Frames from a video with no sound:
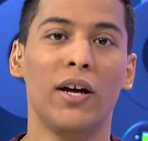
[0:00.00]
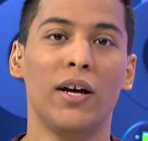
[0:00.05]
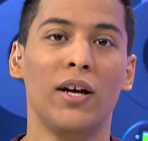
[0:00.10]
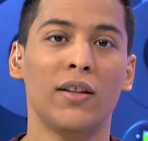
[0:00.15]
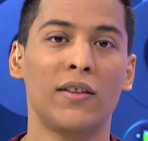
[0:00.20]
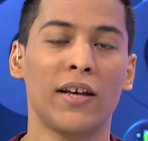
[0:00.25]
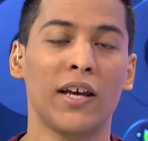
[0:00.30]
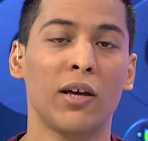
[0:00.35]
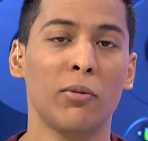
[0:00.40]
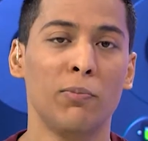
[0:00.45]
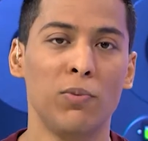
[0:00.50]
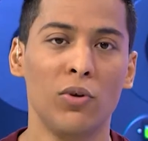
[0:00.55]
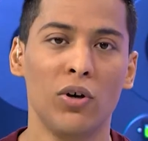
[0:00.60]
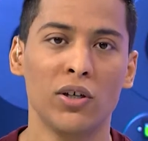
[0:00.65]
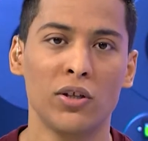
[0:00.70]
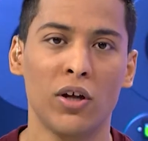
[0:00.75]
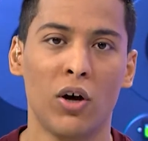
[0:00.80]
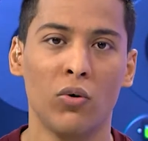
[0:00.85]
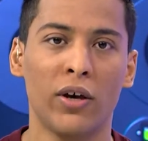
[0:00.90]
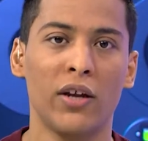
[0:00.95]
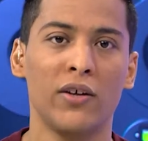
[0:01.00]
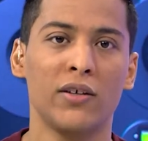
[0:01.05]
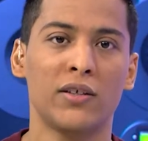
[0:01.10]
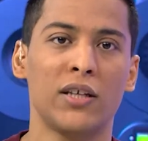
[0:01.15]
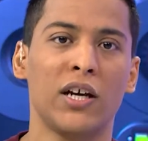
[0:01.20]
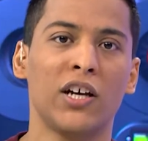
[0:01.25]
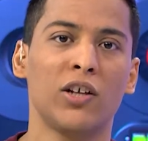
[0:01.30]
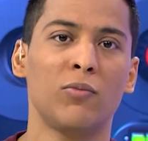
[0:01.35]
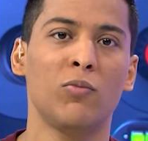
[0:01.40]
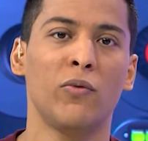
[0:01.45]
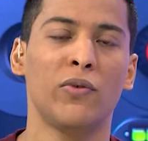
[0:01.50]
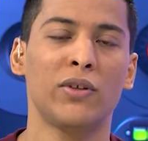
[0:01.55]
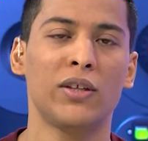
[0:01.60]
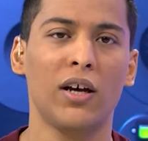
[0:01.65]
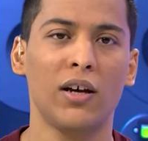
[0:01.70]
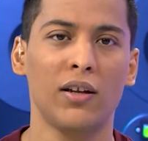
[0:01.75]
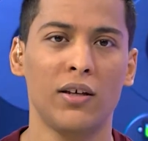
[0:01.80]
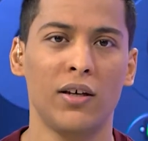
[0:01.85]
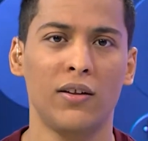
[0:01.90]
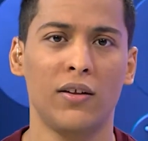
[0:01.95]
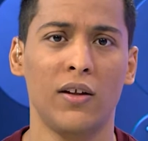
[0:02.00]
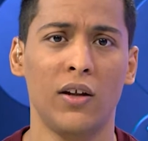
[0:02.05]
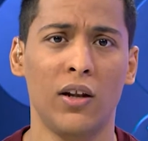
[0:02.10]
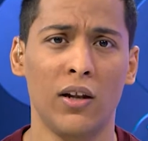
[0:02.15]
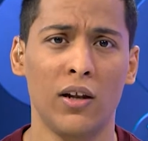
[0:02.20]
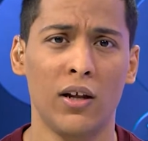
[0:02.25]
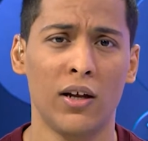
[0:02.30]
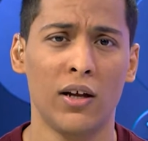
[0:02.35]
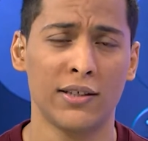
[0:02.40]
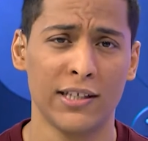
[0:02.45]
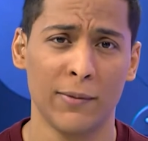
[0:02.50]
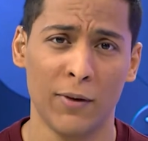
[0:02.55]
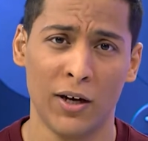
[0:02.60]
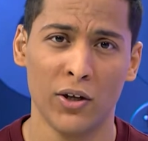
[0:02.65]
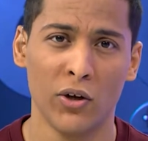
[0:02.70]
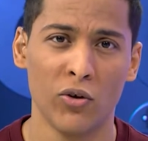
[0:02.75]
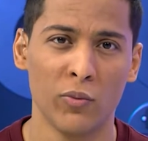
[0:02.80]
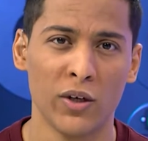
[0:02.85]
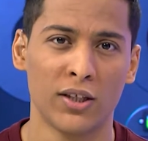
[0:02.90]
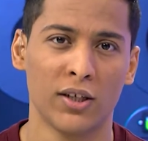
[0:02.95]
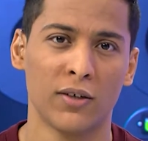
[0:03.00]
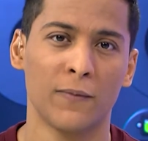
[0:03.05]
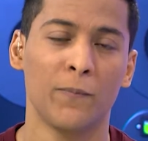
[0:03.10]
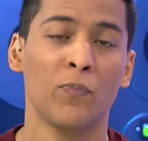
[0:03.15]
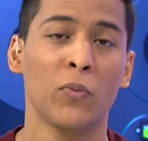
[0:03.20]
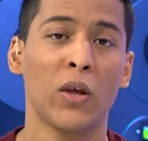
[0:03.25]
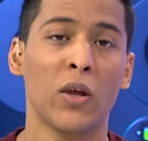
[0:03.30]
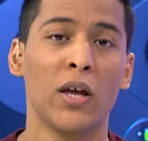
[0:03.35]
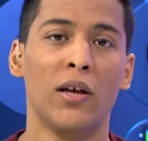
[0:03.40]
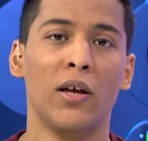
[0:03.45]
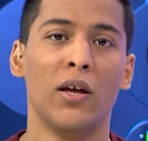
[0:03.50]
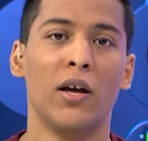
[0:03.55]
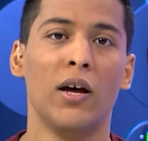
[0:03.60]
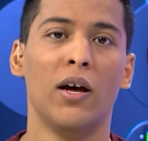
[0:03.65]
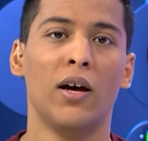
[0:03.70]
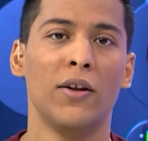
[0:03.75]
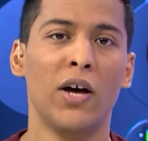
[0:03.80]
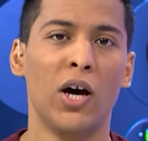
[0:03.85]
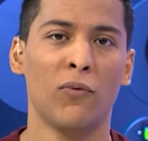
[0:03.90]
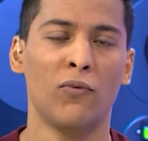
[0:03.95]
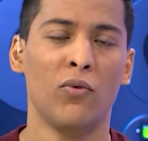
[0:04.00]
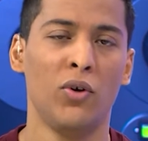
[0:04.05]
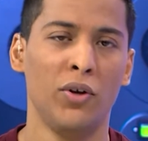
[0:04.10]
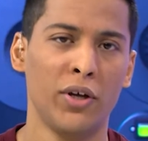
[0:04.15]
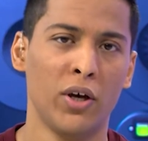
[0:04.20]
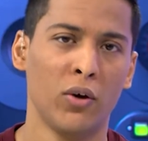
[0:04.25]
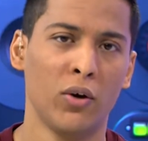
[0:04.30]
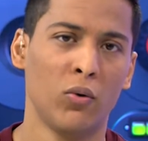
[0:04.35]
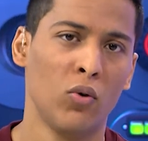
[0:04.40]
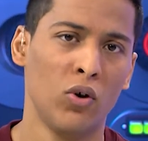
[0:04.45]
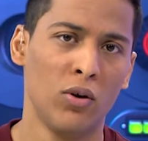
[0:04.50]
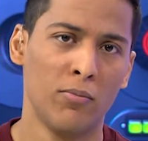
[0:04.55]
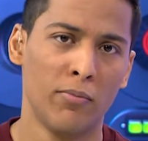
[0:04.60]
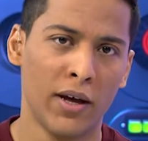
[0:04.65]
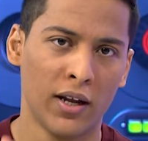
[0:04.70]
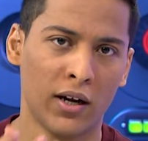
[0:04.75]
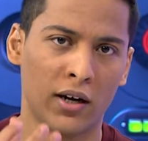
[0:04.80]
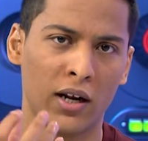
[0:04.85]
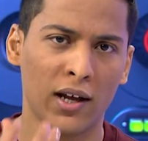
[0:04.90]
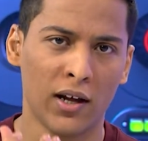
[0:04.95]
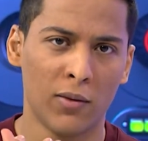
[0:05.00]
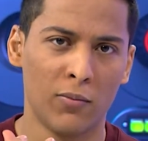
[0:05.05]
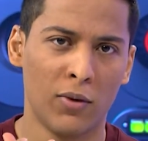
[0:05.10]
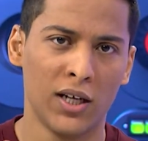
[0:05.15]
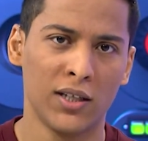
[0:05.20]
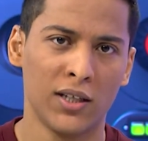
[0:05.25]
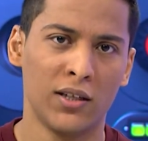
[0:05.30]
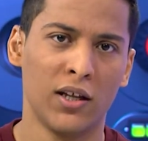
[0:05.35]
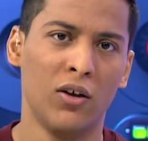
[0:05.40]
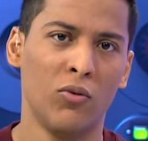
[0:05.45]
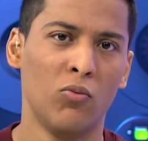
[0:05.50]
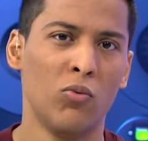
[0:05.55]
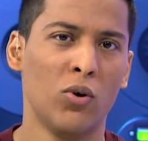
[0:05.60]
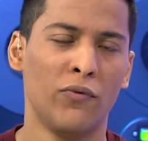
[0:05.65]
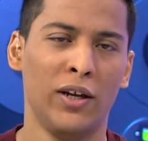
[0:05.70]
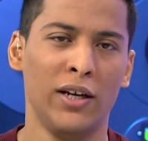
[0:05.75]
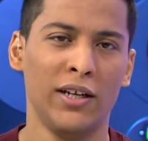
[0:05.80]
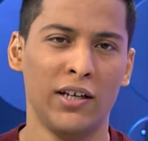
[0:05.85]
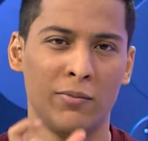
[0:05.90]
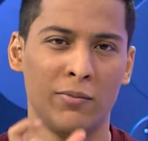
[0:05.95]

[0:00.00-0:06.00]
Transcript: ذا آه امبلويد او كانوا يستخدموا في تقنيه السبعة نانومتر آه، نعرف احنا كل ما الرقم هذا هو فعليا